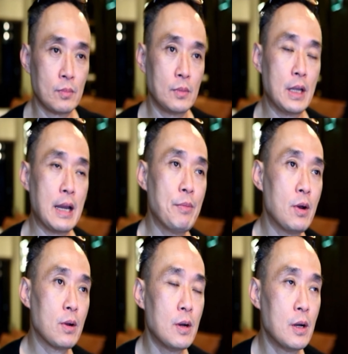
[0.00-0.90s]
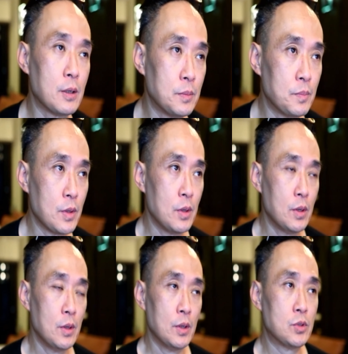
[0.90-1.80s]
นะครับเนาะก็
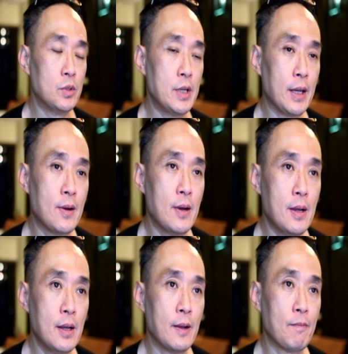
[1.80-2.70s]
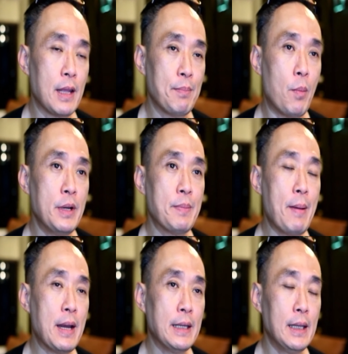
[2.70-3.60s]
ส่วนใหญ่ก็ผมไม่นึกภาพ
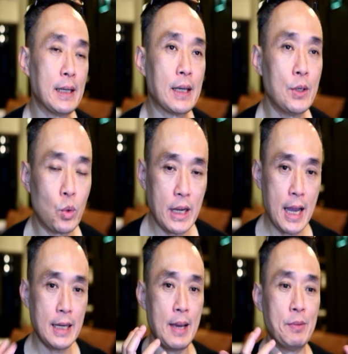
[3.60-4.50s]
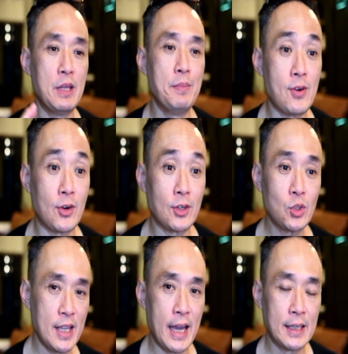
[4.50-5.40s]
ดังนี้กระดูกหน้าเนี่ยมันจะมี2ส่วน
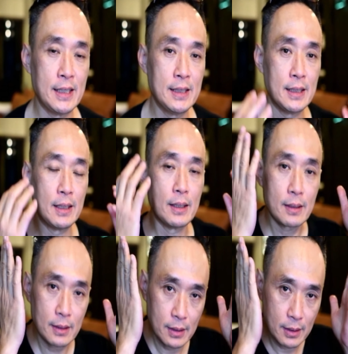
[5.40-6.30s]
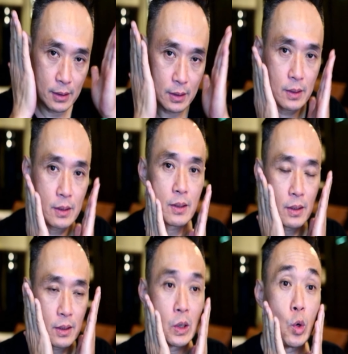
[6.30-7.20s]
ใหญ่ๆคือ
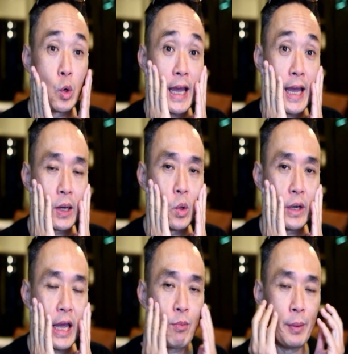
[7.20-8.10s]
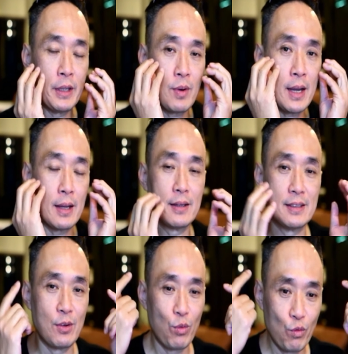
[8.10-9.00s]
โครงหน้าผมหมายถึงว่า
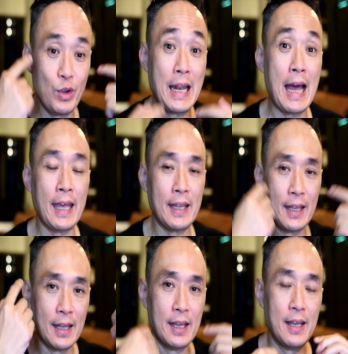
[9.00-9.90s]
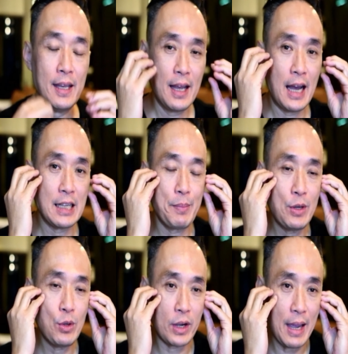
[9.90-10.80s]
V ไลน์อาจจะเป็นโหน
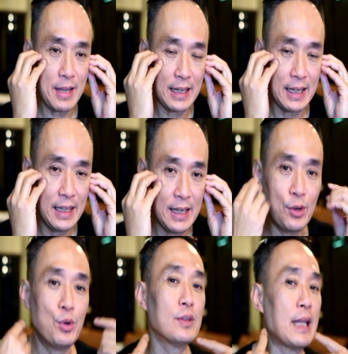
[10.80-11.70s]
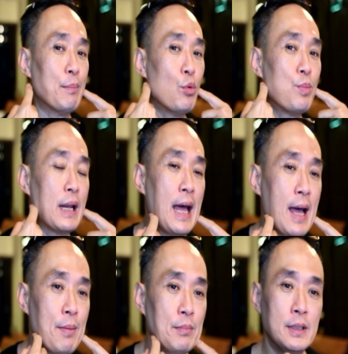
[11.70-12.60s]
กแก้มอย่างเดียวตัดบุมกรา
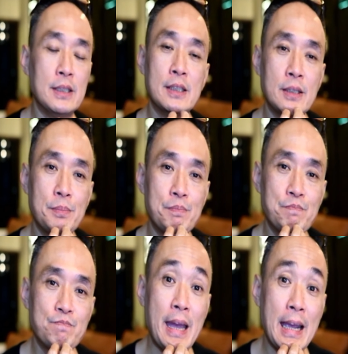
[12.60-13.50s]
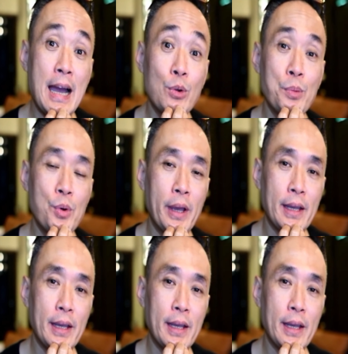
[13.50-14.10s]
มหรือปลายคางร่วมด้วย